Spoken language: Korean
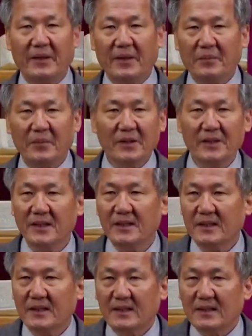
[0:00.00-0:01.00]
뭐
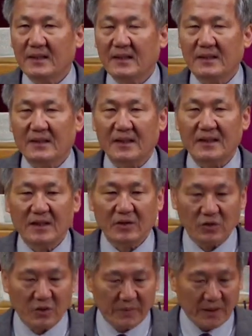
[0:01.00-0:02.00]
흔히 아, 자식이
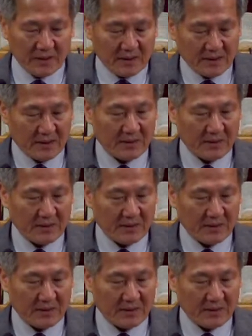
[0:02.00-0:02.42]
죽으면